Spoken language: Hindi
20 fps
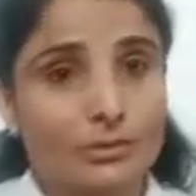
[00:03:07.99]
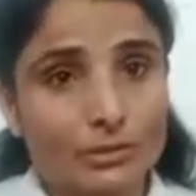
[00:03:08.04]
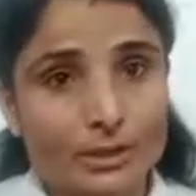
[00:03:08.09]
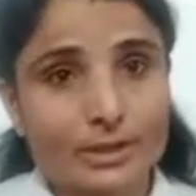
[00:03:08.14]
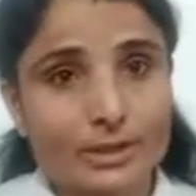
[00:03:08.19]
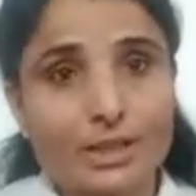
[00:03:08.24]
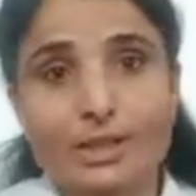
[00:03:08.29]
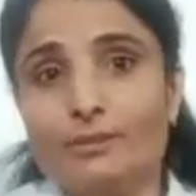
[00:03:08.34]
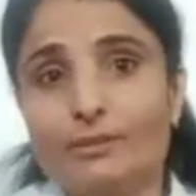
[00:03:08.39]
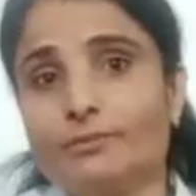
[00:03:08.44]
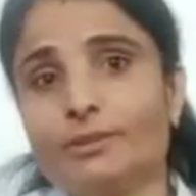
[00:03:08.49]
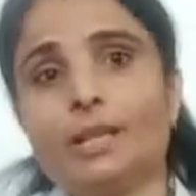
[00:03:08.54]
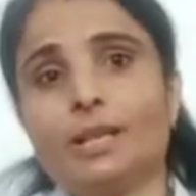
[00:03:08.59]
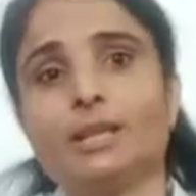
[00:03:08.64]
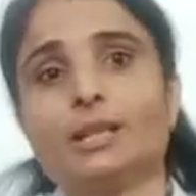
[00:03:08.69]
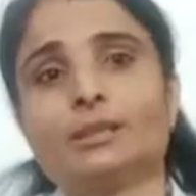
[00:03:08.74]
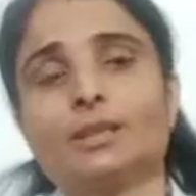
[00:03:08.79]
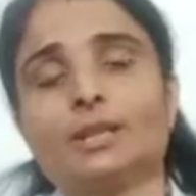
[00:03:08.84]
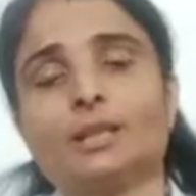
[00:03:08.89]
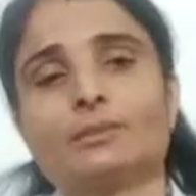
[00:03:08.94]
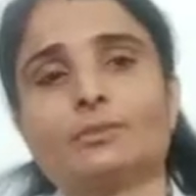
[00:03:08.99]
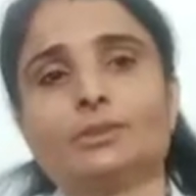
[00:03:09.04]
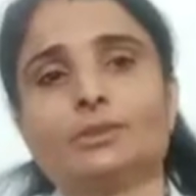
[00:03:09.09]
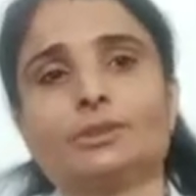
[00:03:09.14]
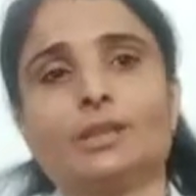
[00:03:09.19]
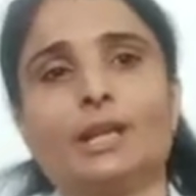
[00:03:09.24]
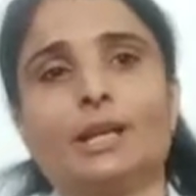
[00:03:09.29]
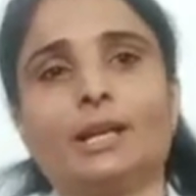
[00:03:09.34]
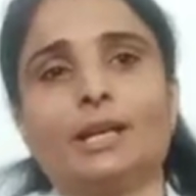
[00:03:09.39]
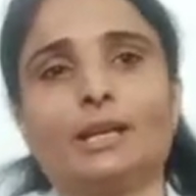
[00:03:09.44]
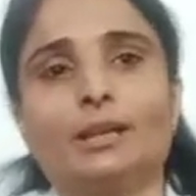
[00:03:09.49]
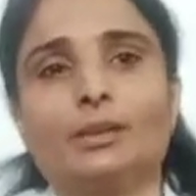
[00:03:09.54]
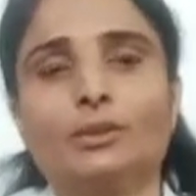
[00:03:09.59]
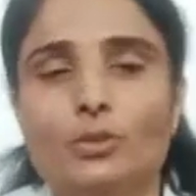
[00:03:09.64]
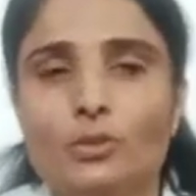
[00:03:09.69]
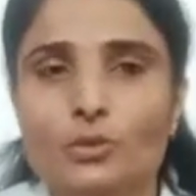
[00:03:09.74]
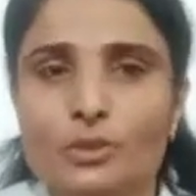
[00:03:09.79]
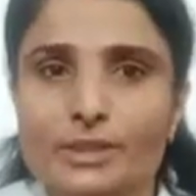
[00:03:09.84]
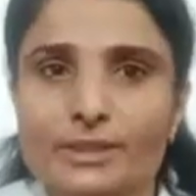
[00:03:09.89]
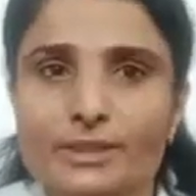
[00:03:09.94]
रिकवरी की तरफ होता है
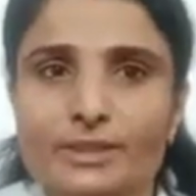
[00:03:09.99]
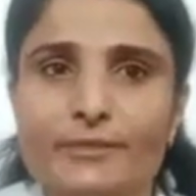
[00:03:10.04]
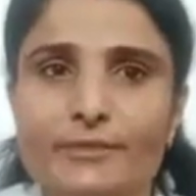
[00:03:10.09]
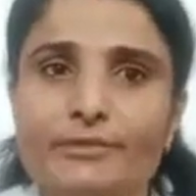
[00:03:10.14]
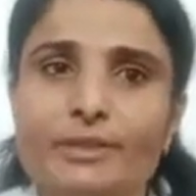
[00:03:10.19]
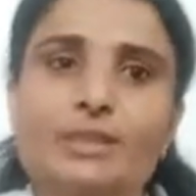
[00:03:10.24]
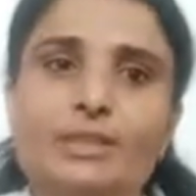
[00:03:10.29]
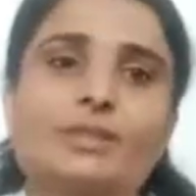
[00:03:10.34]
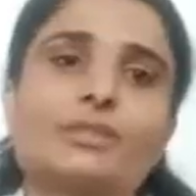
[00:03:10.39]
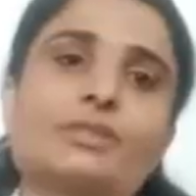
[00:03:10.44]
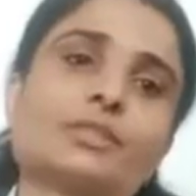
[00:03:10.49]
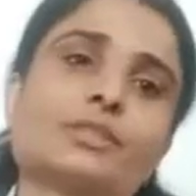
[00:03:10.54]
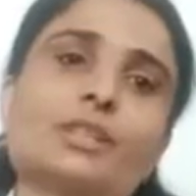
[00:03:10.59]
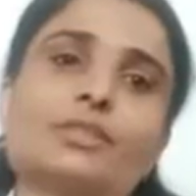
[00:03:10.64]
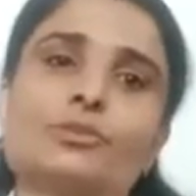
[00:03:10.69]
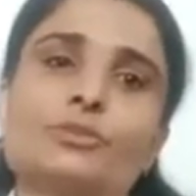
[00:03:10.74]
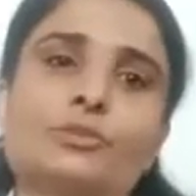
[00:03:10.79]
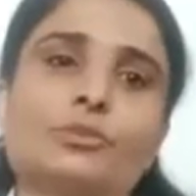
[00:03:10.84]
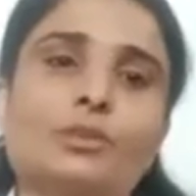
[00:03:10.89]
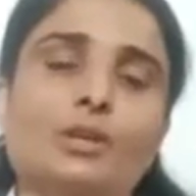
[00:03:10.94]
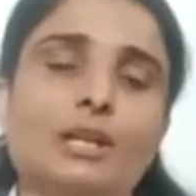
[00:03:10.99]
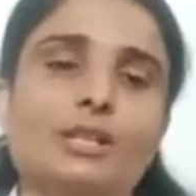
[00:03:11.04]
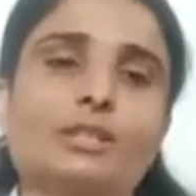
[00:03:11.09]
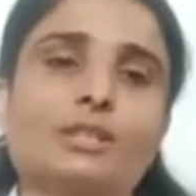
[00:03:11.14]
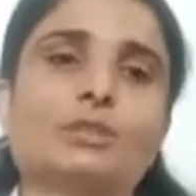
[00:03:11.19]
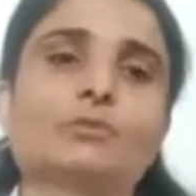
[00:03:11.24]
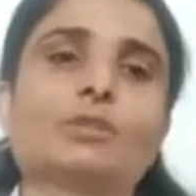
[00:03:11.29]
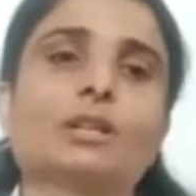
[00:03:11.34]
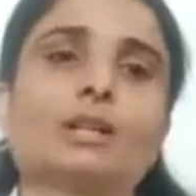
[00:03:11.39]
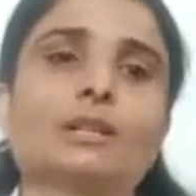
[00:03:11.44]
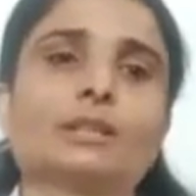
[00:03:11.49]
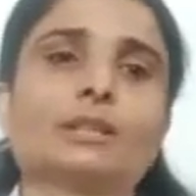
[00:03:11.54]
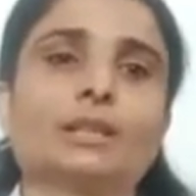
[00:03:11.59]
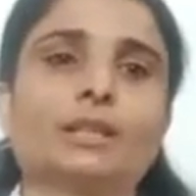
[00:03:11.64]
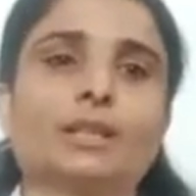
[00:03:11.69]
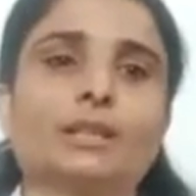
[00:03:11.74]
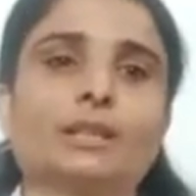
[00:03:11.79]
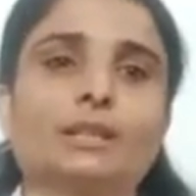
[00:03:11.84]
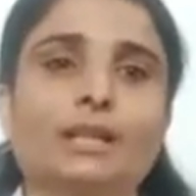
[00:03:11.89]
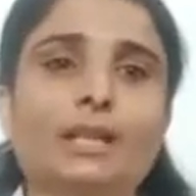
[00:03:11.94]
और सेवेंथ स्टेज को अचीव करने
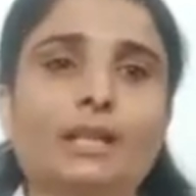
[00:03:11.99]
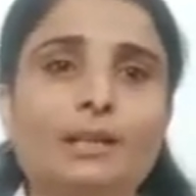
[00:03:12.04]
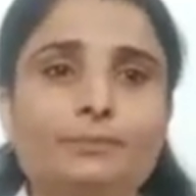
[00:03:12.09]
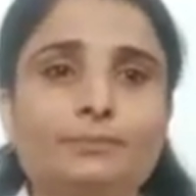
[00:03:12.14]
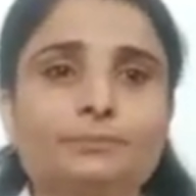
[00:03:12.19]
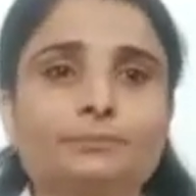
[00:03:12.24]
के लिए